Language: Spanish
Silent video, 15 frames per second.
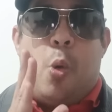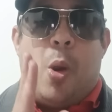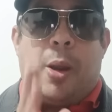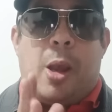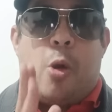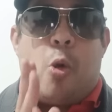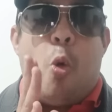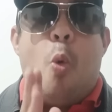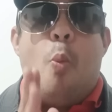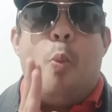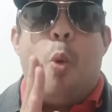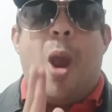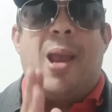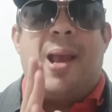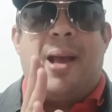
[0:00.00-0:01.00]
juegue con un
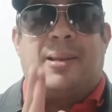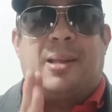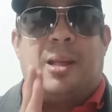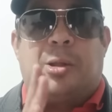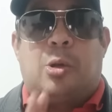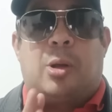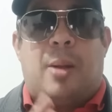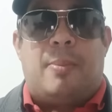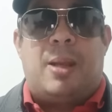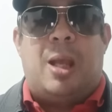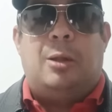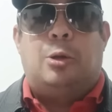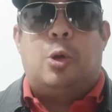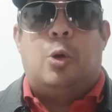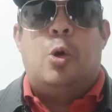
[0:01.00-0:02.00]
buen
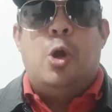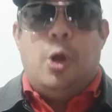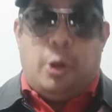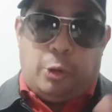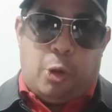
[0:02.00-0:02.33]
asesoramiento,